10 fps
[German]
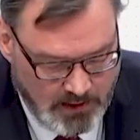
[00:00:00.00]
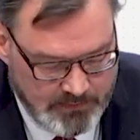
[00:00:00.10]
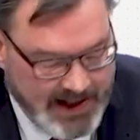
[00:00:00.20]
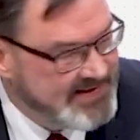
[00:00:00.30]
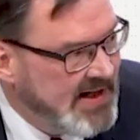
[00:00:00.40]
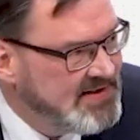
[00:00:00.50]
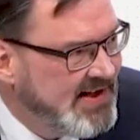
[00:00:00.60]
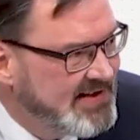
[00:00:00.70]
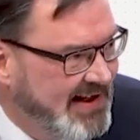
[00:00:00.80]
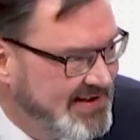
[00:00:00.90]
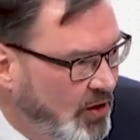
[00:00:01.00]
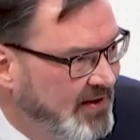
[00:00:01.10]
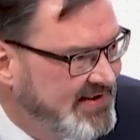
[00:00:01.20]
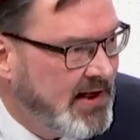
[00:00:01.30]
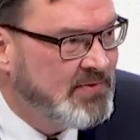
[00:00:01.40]
Erzählen Sie das jetzt
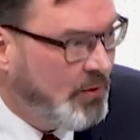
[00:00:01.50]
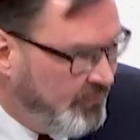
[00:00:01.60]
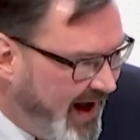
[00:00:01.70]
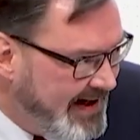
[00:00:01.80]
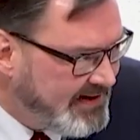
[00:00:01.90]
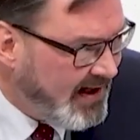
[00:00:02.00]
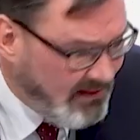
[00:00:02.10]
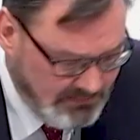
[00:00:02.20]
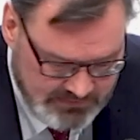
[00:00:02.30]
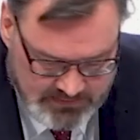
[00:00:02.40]
trotzdem so weiter?